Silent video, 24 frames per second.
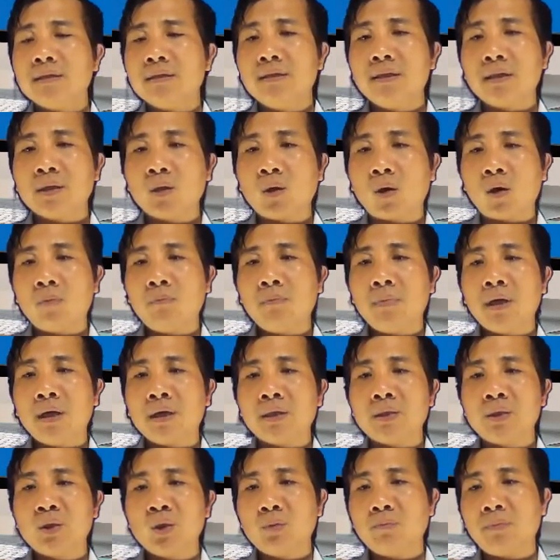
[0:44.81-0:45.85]
nhờ đó
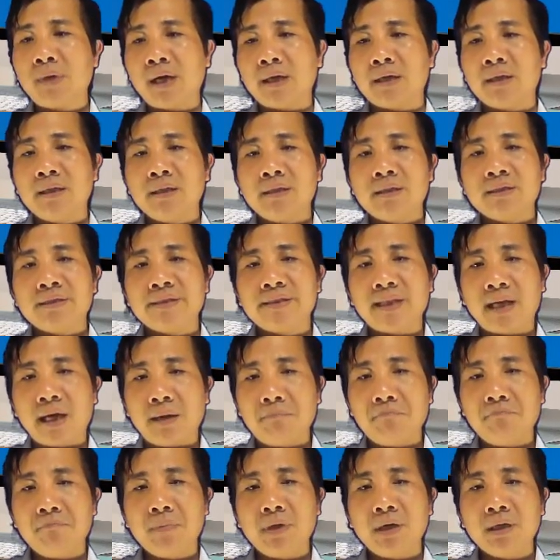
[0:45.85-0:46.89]
mà giúp bạn
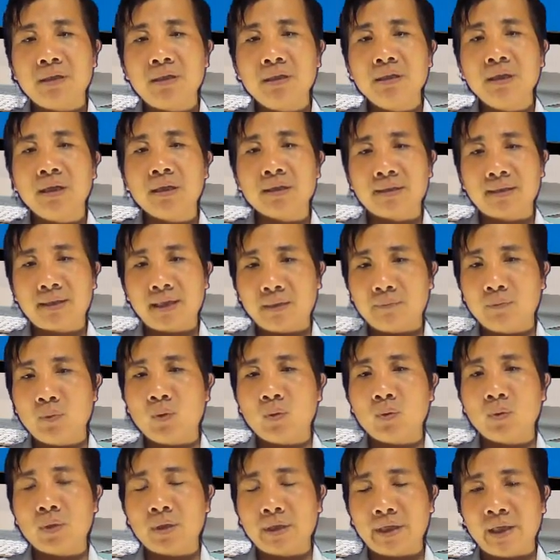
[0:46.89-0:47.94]
giảm mỡ thừa tại
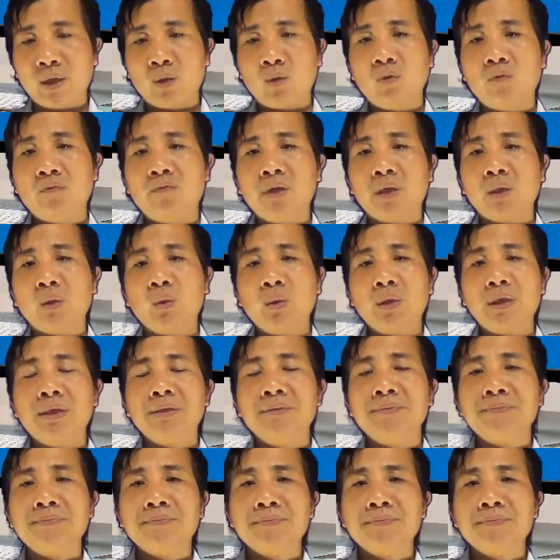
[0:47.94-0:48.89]
bụng, eo và đùi.